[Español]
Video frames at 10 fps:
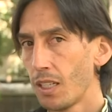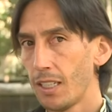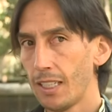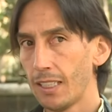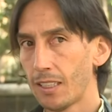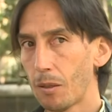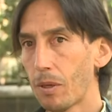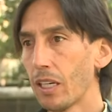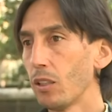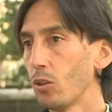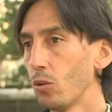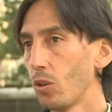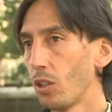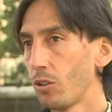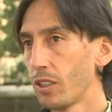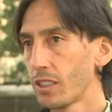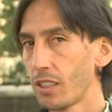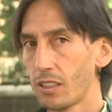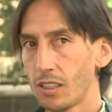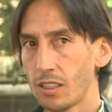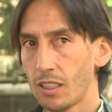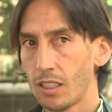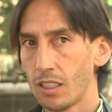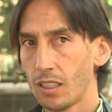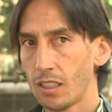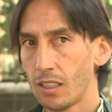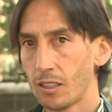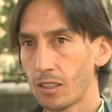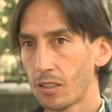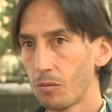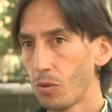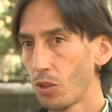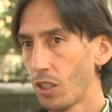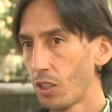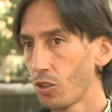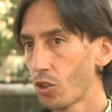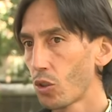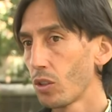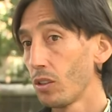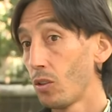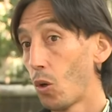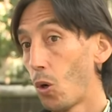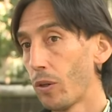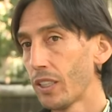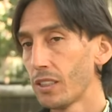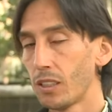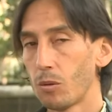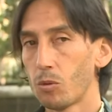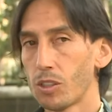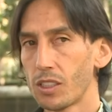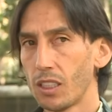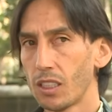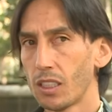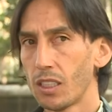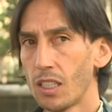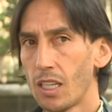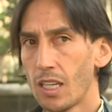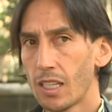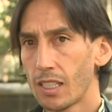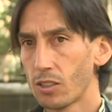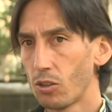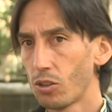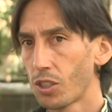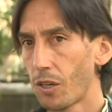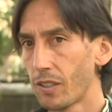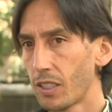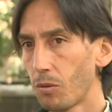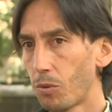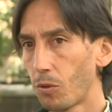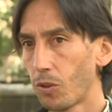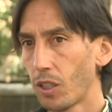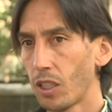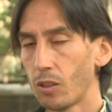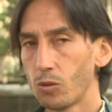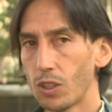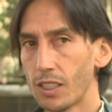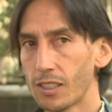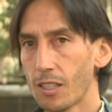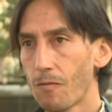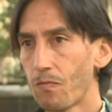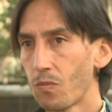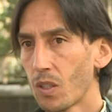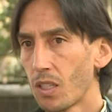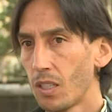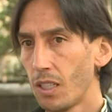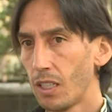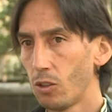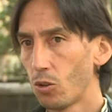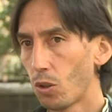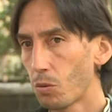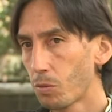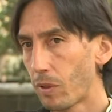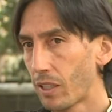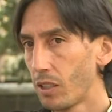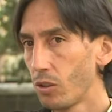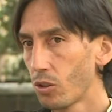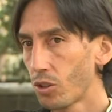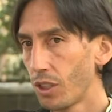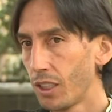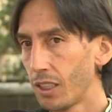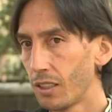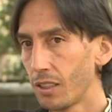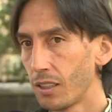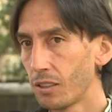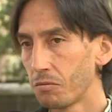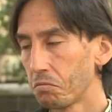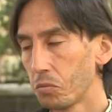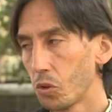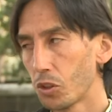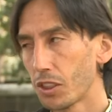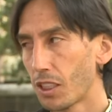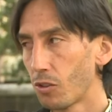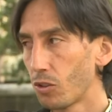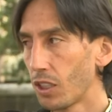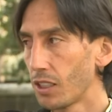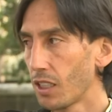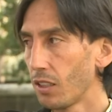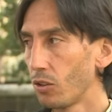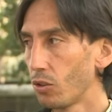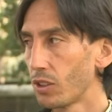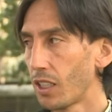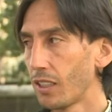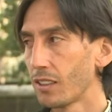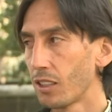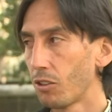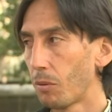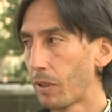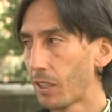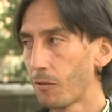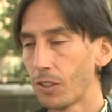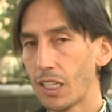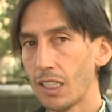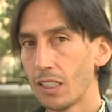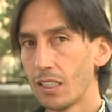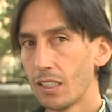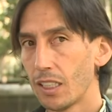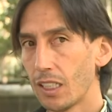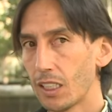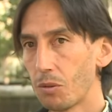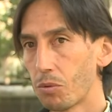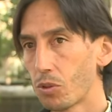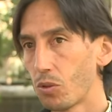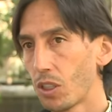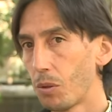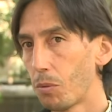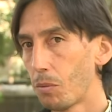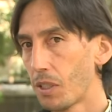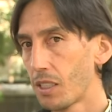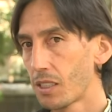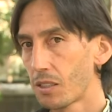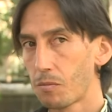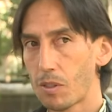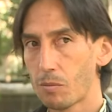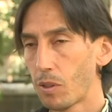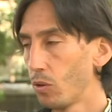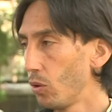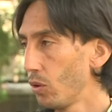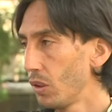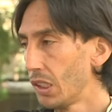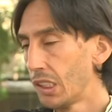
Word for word: El tema de los jugadores que tiene Millonarios jóvenes, digámoslo así, que, que son los que a veces el profe utiliza. En los últimos partidos eh, no se están utilizando, están entrando a la parte final, el equipo es un equipo más, más maduro